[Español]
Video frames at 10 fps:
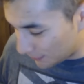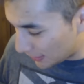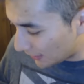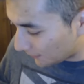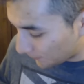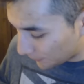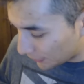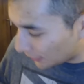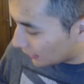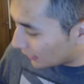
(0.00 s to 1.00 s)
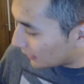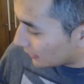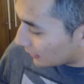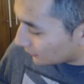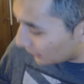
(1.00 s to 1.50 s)
Miren,
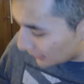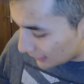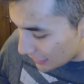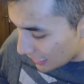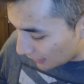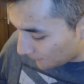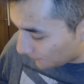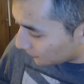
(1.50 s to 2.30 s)
les voy a enseñar